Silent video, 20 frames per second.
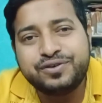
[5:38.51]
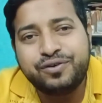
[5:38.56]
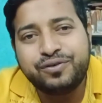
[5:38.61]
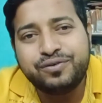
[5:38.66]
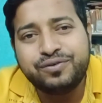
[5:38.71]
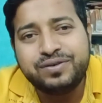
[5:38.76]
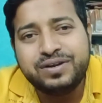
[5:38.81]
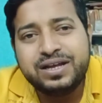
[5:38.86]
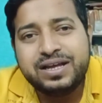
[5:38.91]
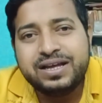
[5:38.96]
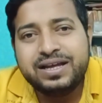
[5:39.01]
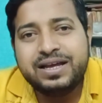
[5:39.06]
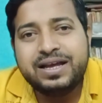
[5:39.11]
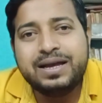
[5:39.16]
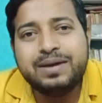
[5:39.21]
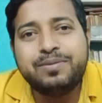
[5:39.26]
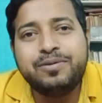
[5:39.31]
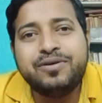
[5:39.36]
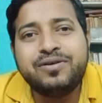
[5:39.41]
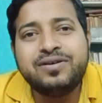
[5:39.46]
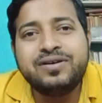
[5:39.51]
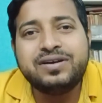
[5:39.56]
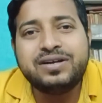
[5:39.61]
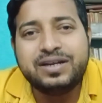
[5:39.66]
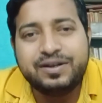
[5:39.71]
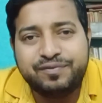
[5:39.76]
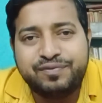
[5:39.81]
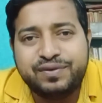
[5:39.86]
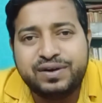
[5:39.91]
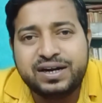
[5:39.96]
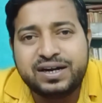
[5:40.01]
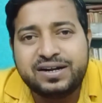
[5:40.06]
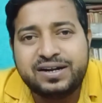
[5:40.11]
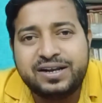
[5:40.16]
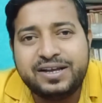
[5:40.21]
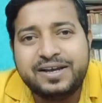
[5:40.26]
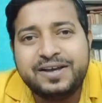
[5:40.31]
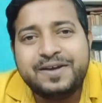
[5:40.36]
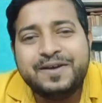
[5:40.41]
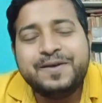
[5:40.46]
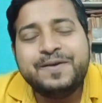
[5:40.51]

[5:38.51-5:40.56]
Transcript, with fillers: করুন এবং ডেফিনেটলি